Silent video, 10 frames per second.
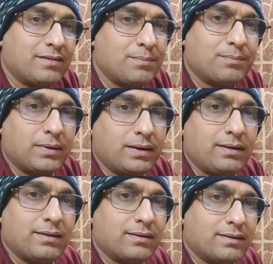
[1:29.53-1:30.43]
सिंपल
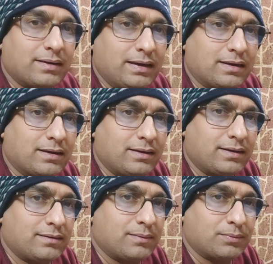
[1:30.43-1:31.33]
क्लिक
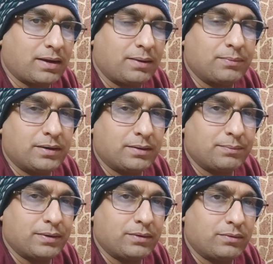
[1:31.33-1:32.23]
करना है सब्सक्राइब बटन
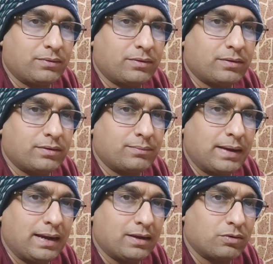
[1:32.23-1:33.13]
पे और
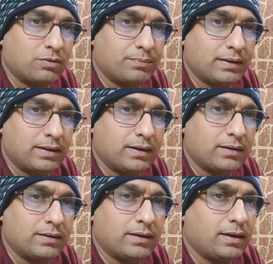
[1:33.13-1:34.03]
बेल आइकॉन पे क्लिक
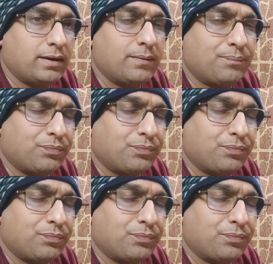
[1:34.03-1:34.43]
करना है